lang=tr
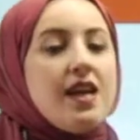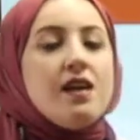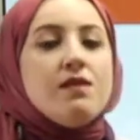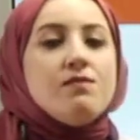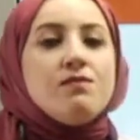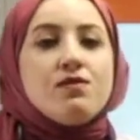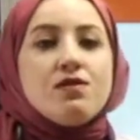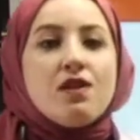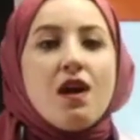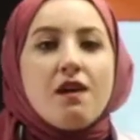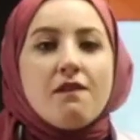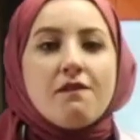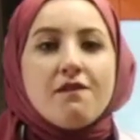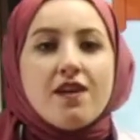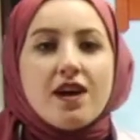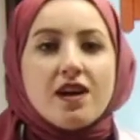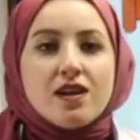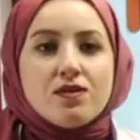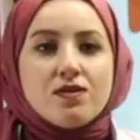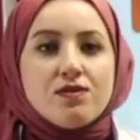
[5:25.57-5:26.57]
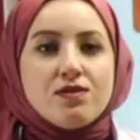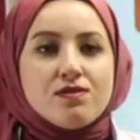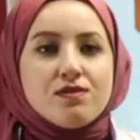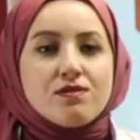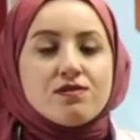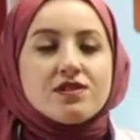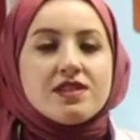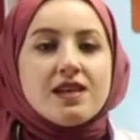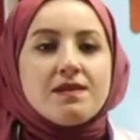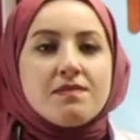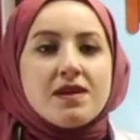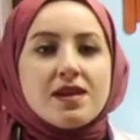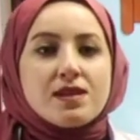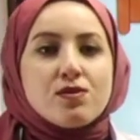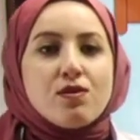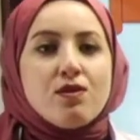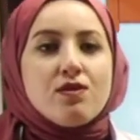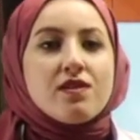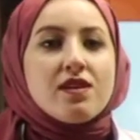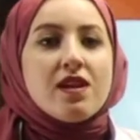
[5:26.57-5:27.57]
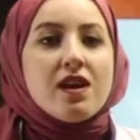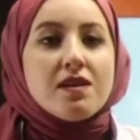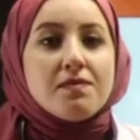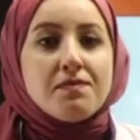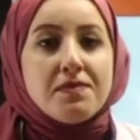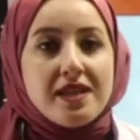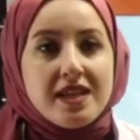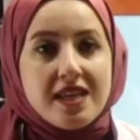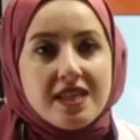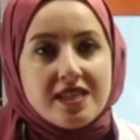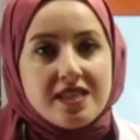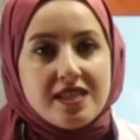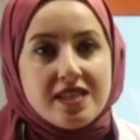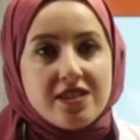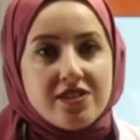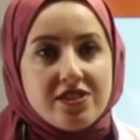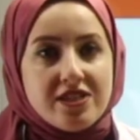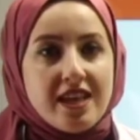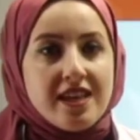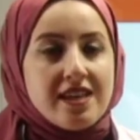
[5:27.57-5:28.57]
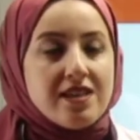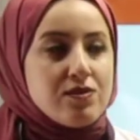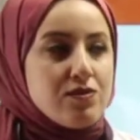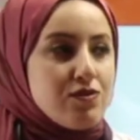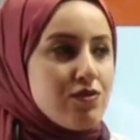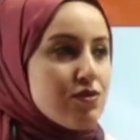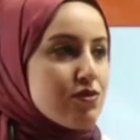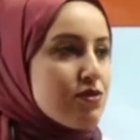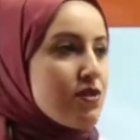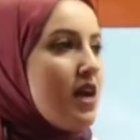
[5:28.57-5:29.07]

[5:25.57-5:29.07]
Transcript: Müdafaa-i Hukuk Cemiyeti olarak birleştirilecek diyoruz.